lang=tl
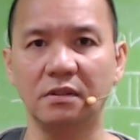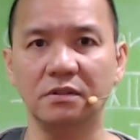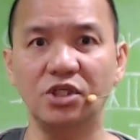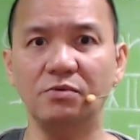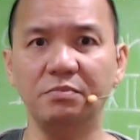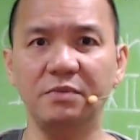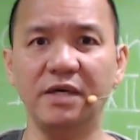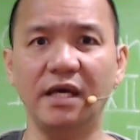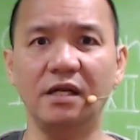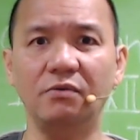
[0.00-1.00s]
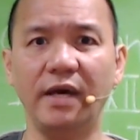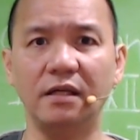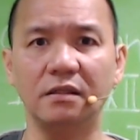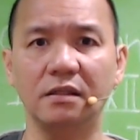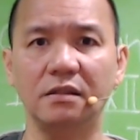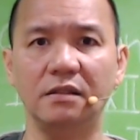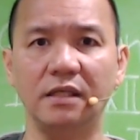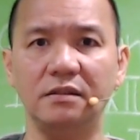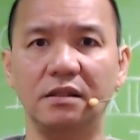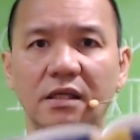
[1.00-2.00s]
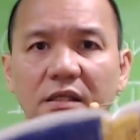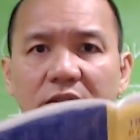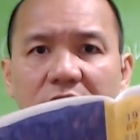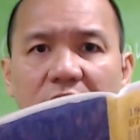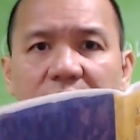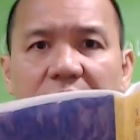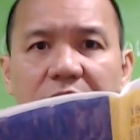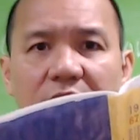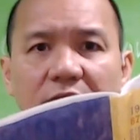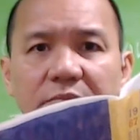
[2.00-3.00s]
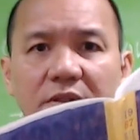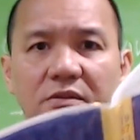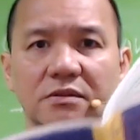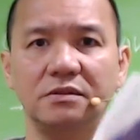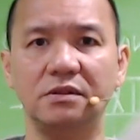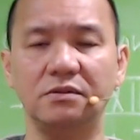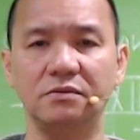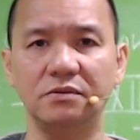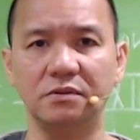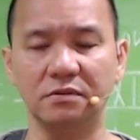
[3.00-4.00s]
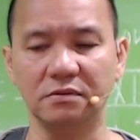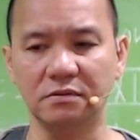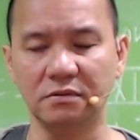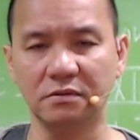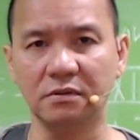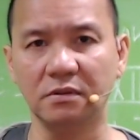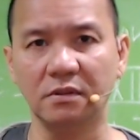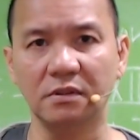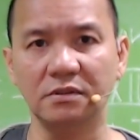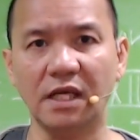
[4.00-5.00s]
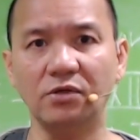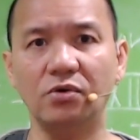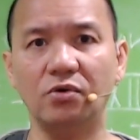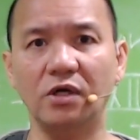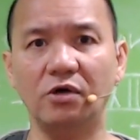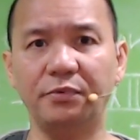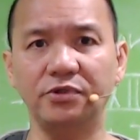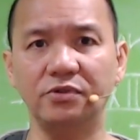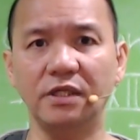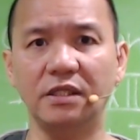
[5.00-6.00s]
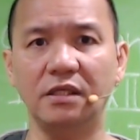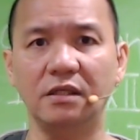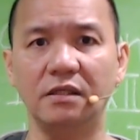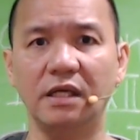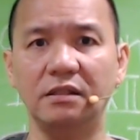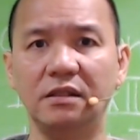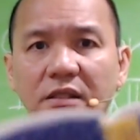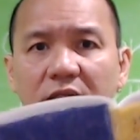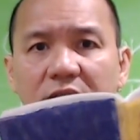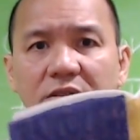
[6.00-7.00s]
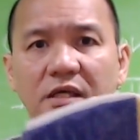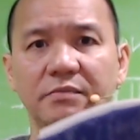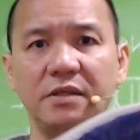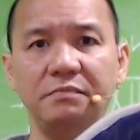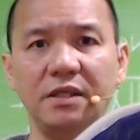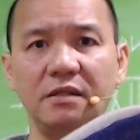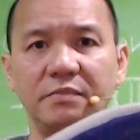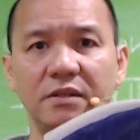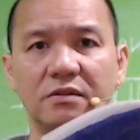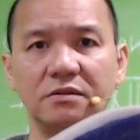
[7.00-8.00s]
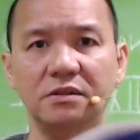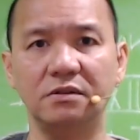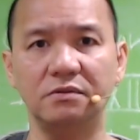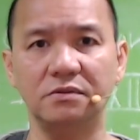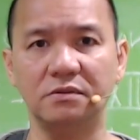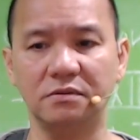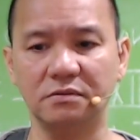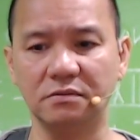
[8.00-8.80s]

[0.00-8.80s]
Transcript: Sino magbibigay ng wealth? 1987 Philippine Constitution. Saan kukuha ng opportunity? 1987 Philippine Constitution.